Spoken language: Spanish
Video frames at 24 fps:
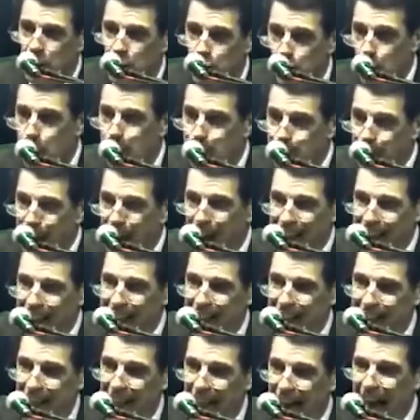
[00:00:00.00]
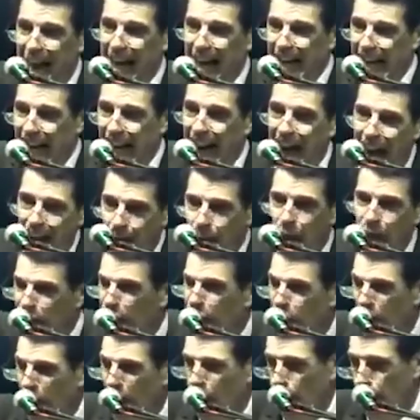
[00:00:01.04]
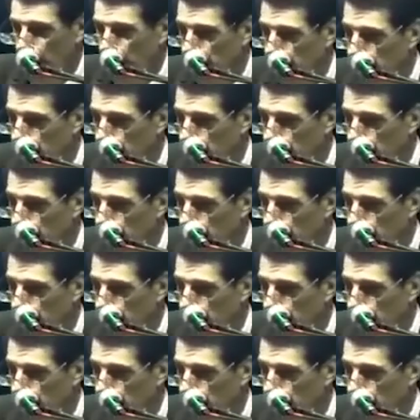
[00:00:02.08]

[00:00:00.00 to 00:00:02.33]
su parte será en el lago de fuego.